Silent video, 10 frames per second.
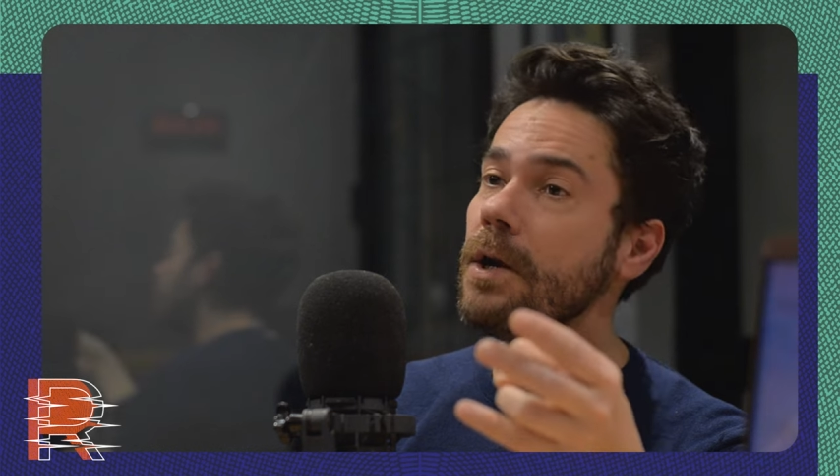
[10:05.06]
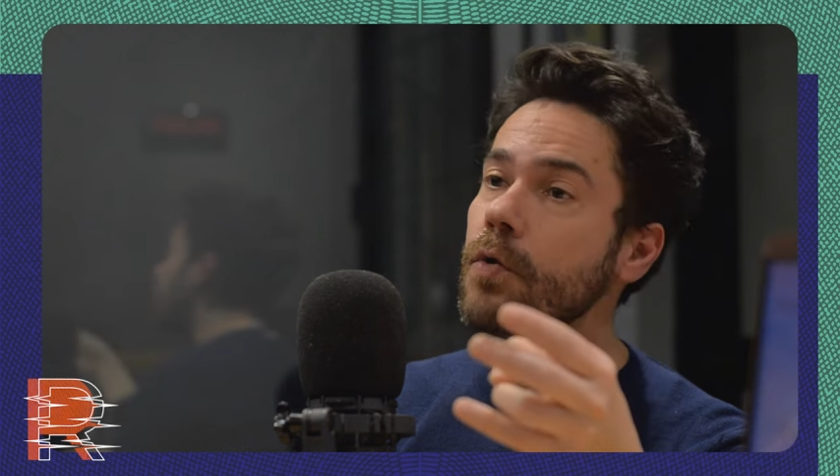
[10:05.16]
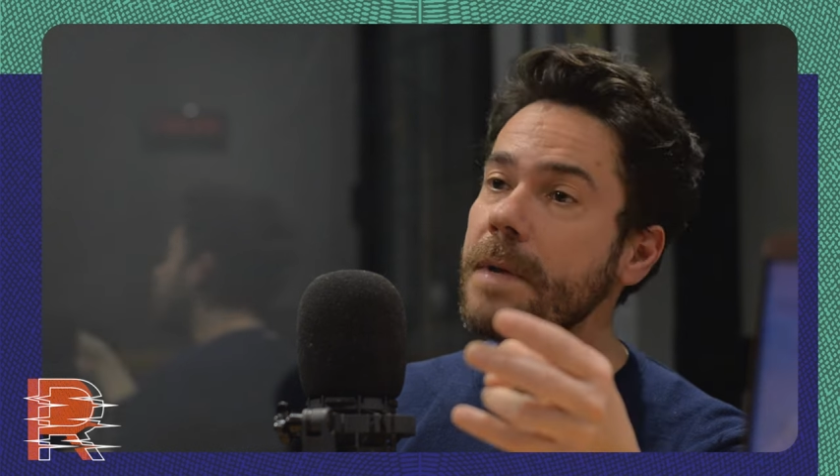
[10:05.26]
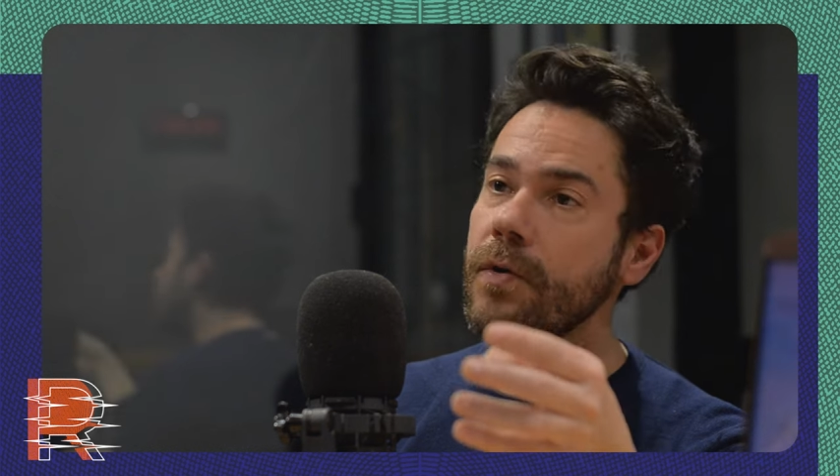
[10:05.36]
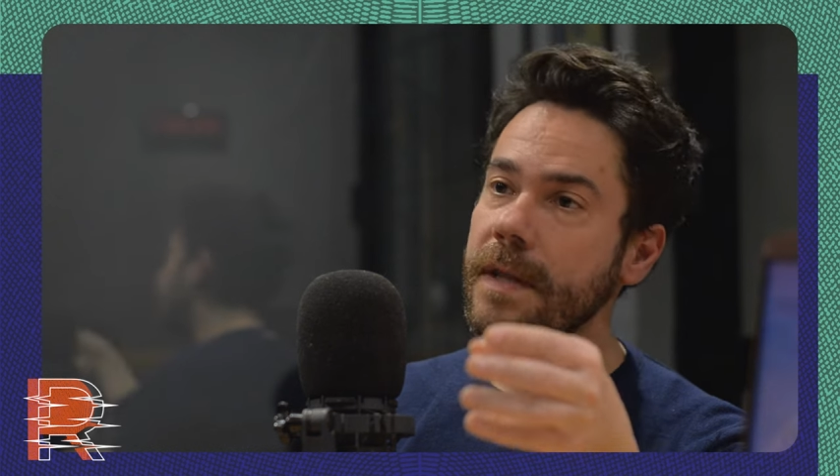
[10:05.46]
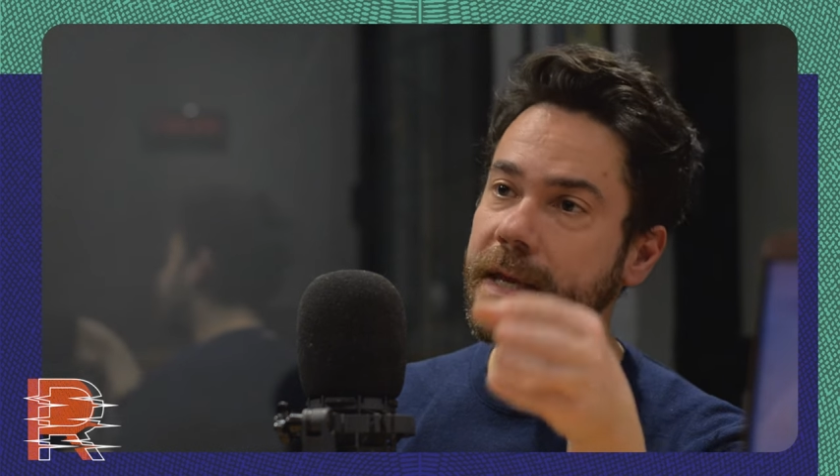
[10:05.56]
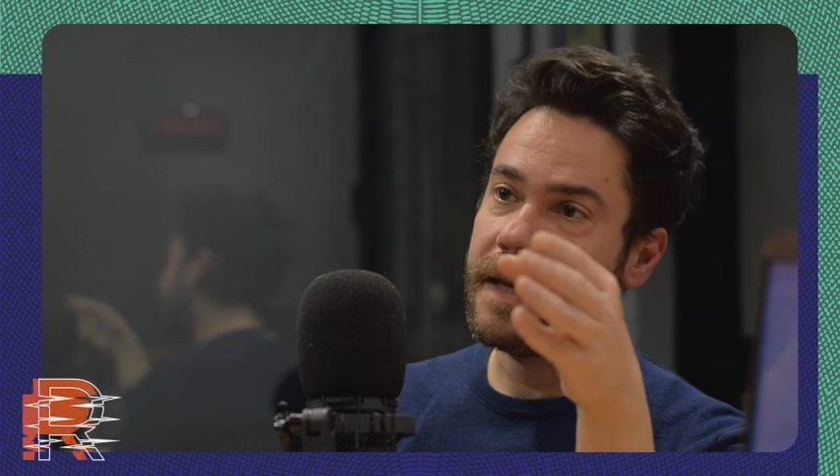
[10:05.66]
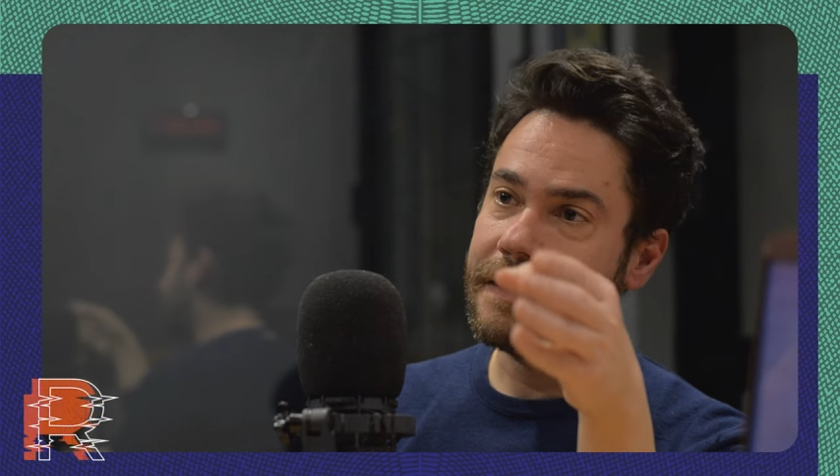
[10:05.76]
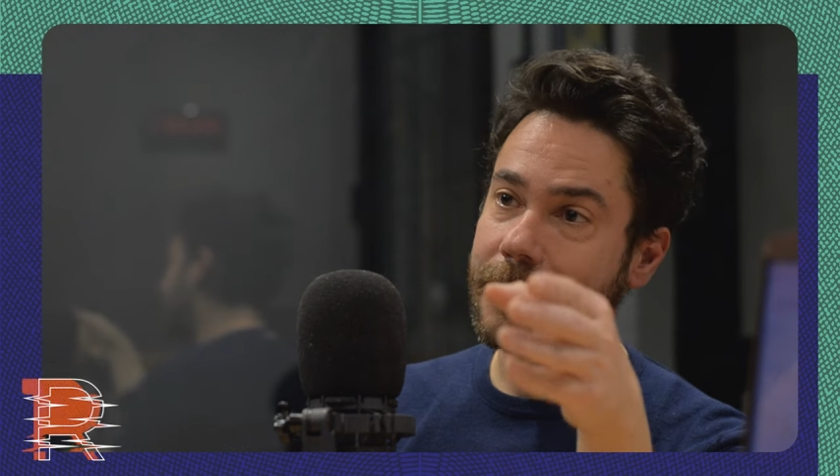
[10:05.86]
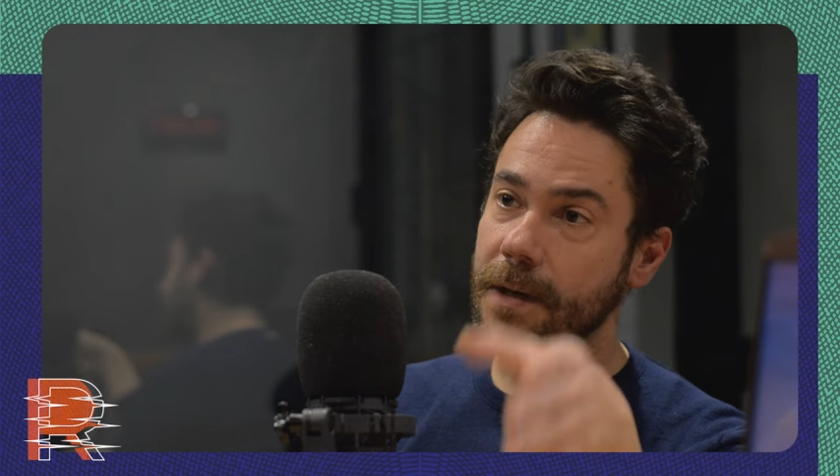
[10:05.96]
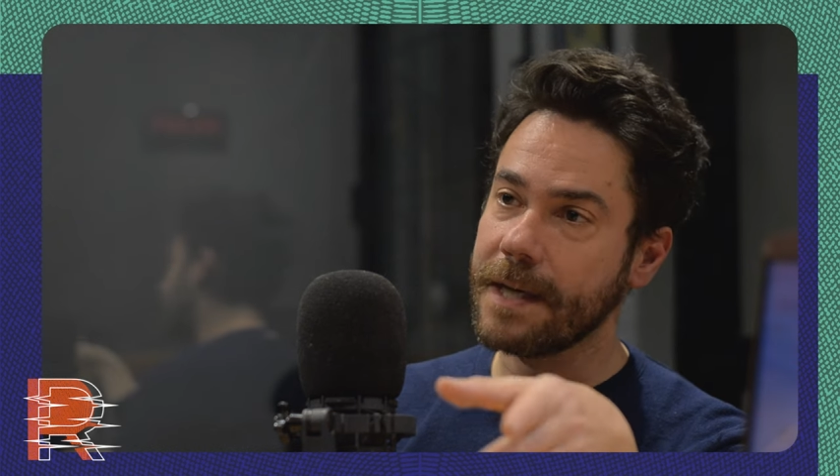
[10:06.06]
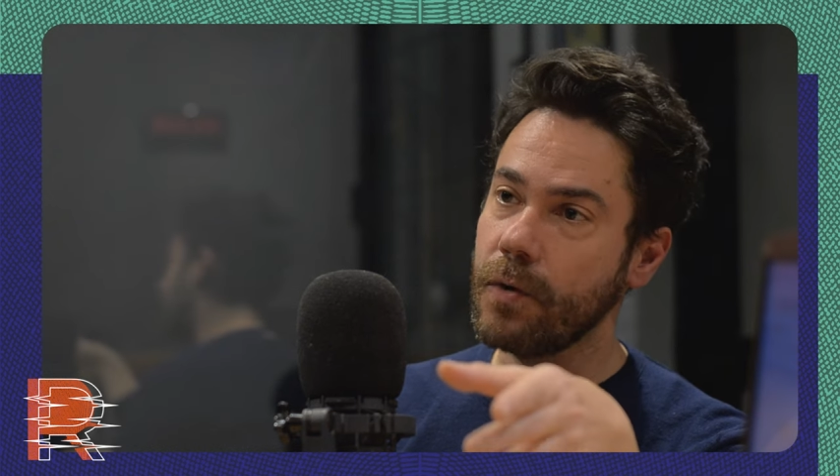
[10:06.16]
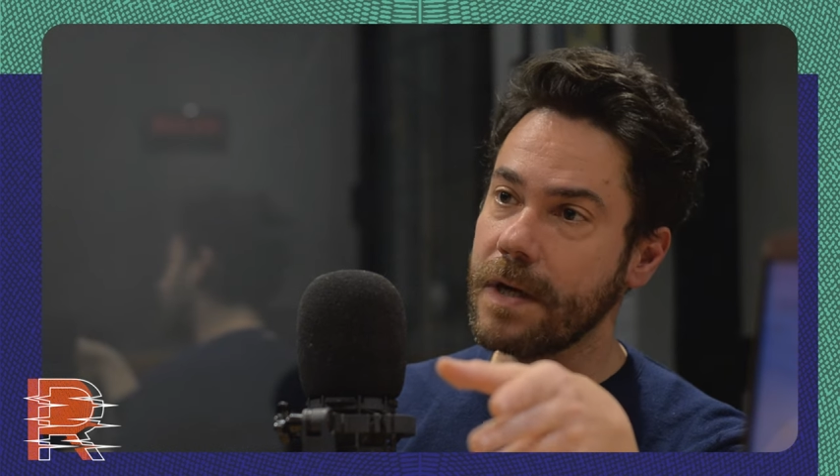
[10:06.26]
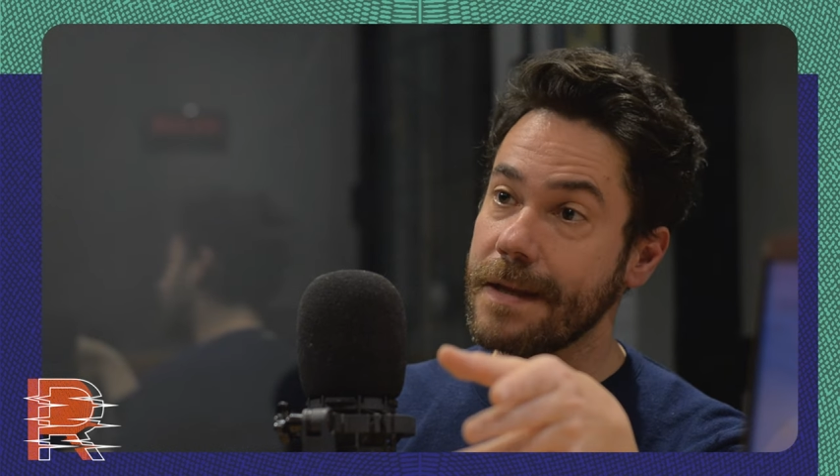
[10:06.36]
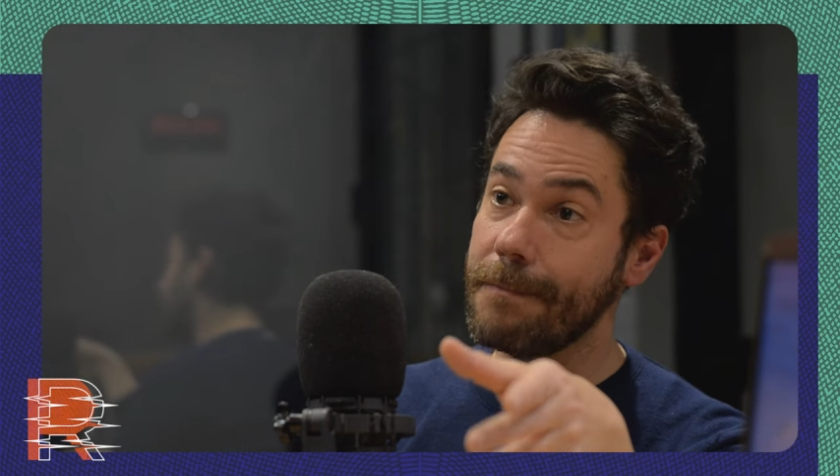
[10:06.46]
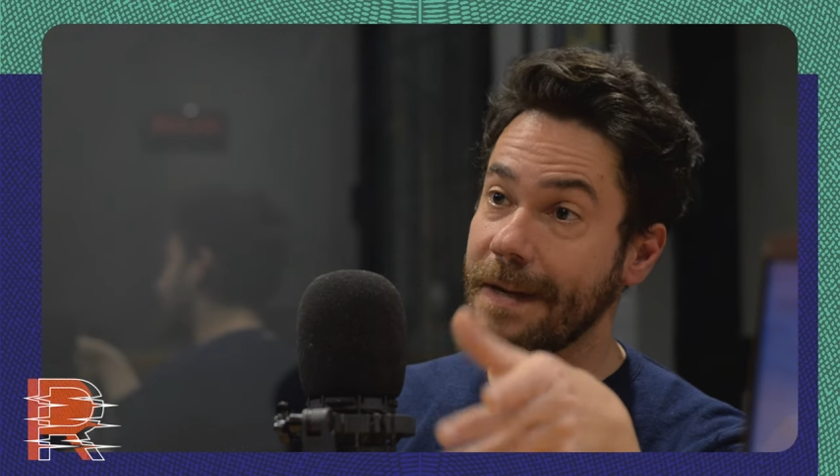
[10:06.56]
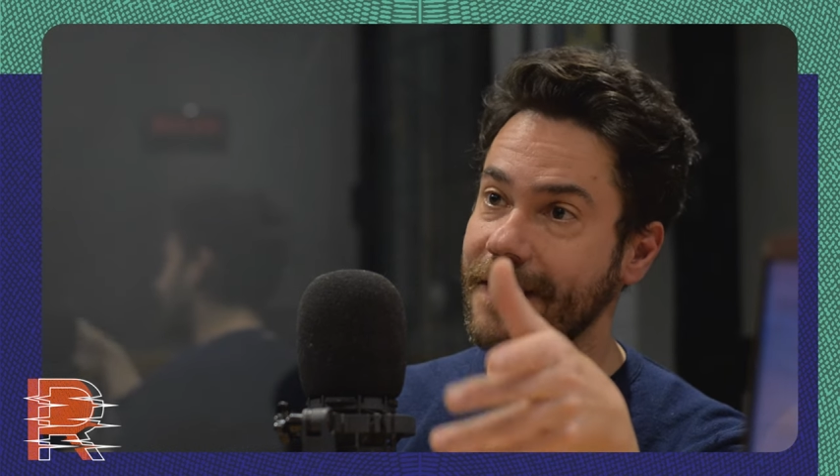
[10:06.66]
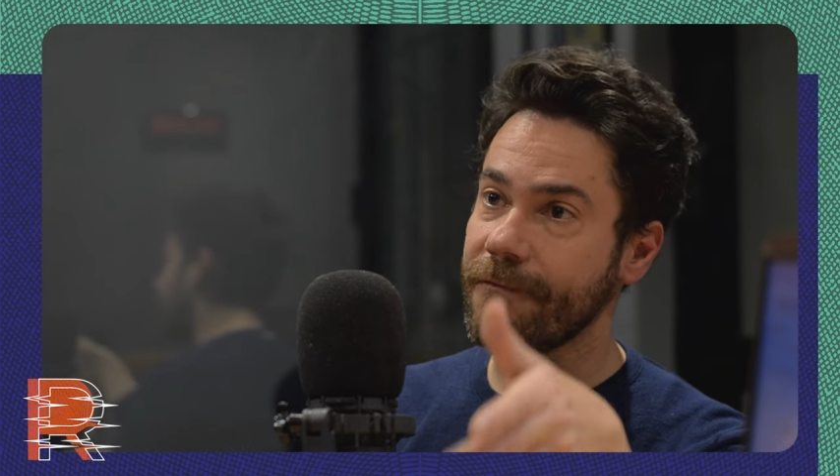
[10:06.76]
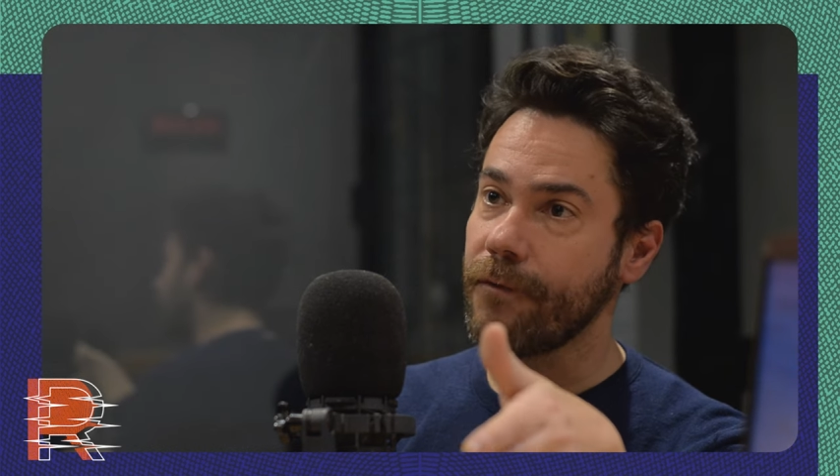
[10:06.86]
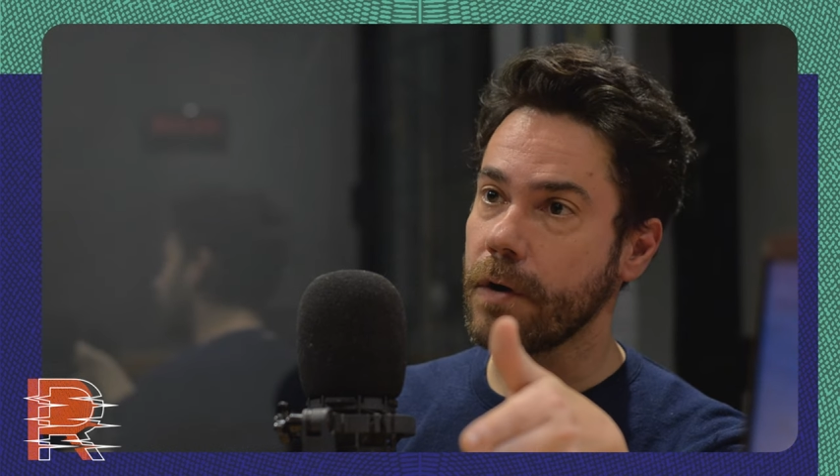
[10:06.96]
el, número de trabajadores de
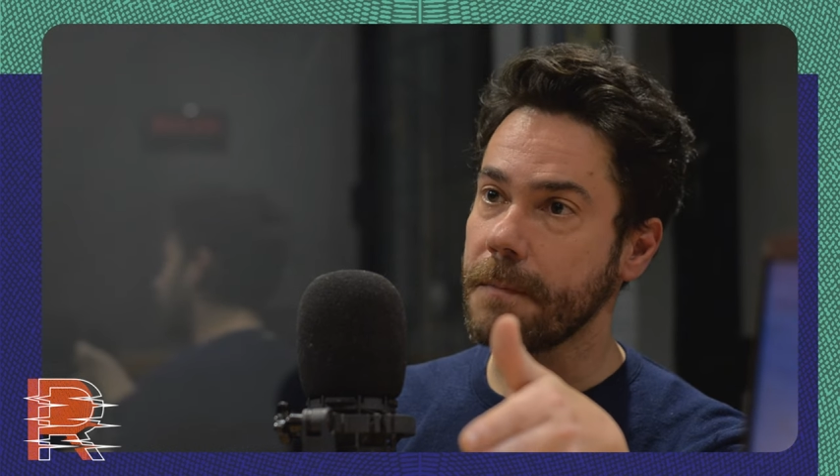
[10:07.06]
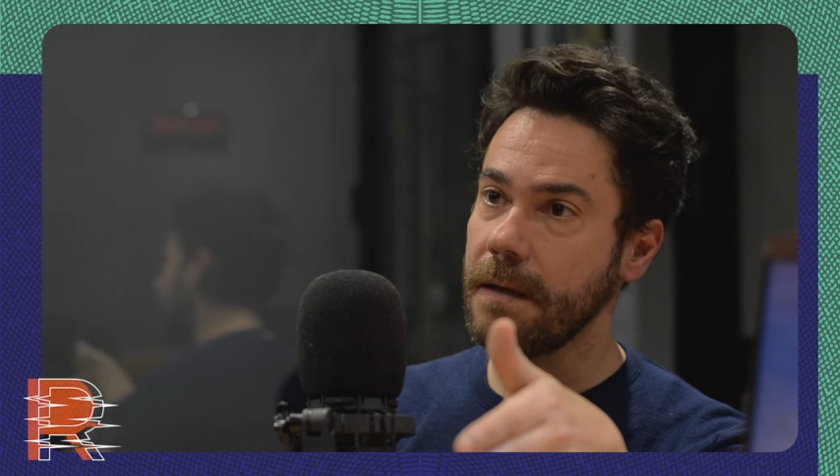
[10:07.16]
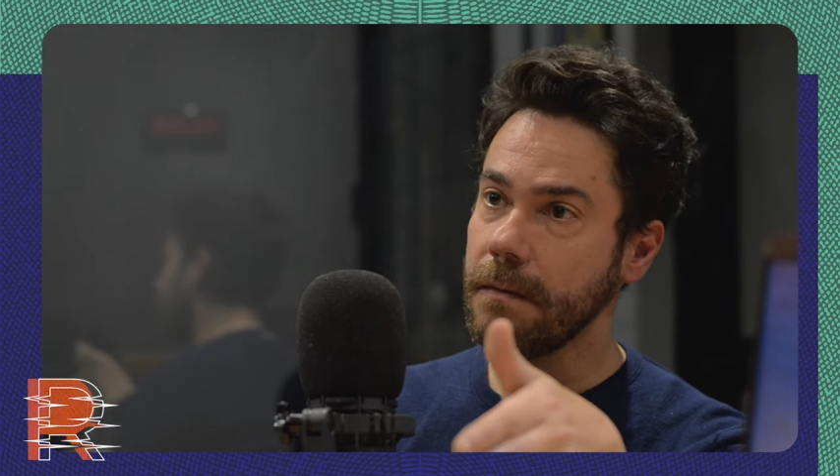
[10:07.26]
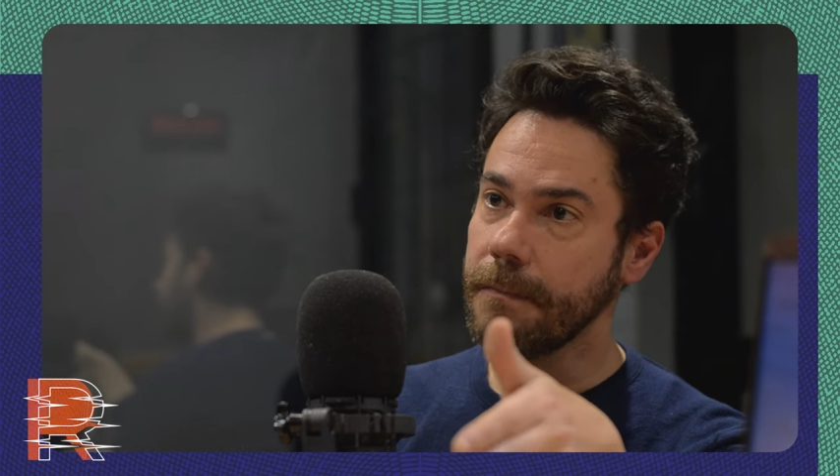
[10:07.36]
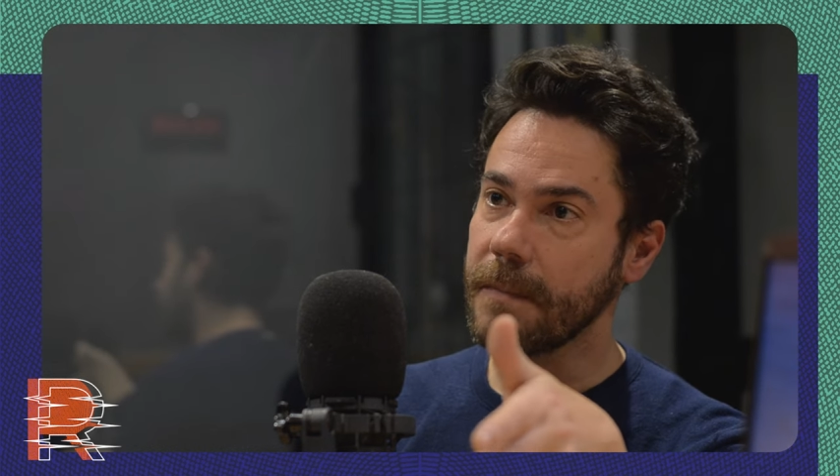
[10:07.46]
plataforma